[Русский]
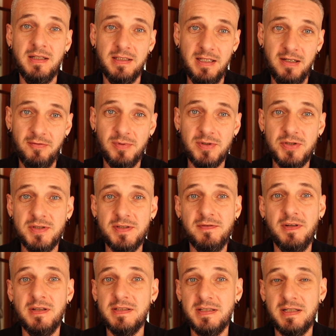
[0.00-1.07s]
Да, в
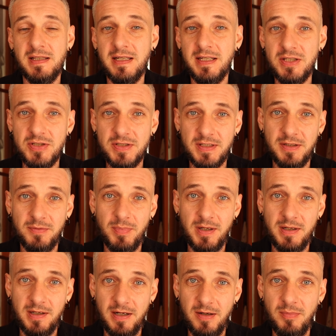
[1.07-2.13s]
большинстве астрологических
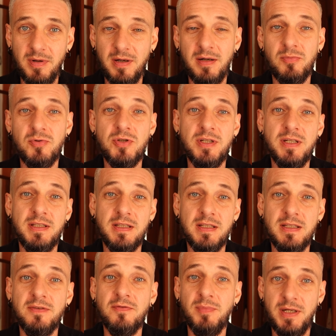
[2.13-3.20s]
программ
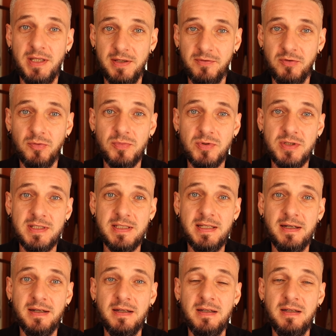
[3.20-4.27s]
обучения и в моей в том
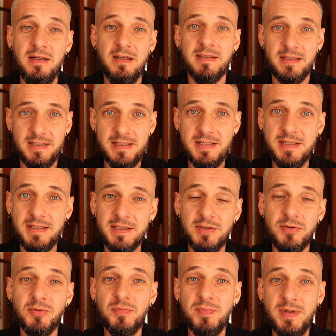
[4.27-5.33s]
числе – Транзиты
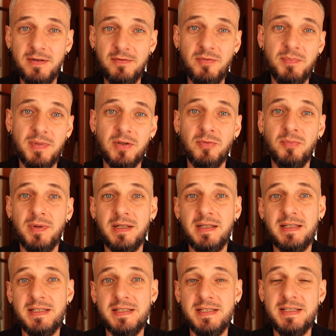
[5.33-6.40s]
идут первым, потом
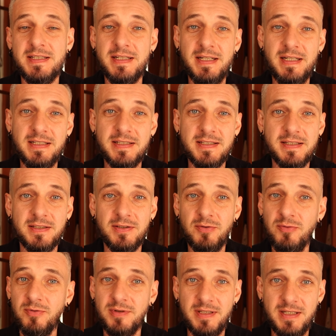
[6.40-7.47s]
прогрессии дирекции,
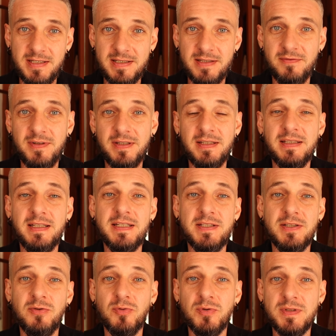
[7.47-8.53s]
но если вы на эти
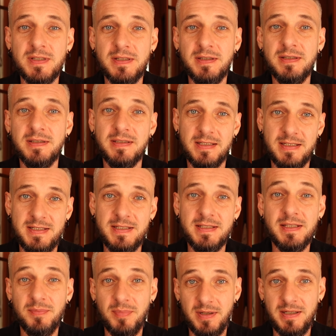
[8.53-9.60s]
курсы
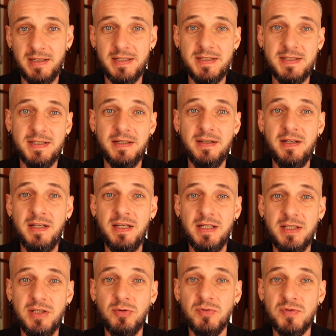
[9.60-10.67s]
транзиты и прогрессии
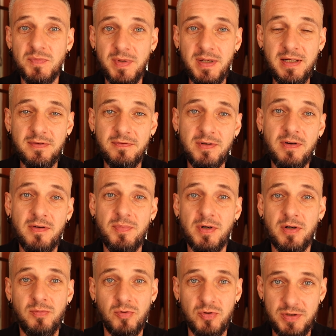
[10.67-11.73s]
не успели, вы,
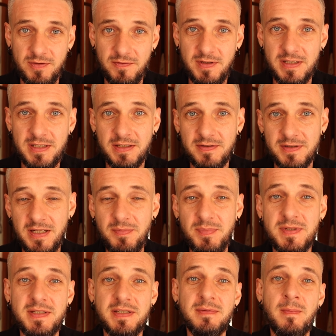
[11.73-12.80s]
во-первых, можете взять их в
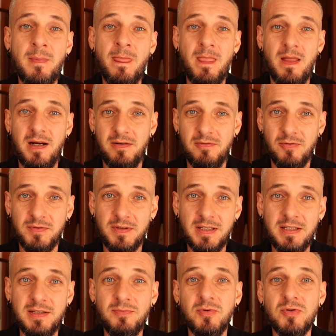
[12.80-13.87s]
записи, а
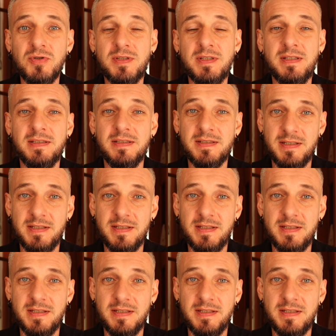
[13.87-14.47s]
во-вторых, можете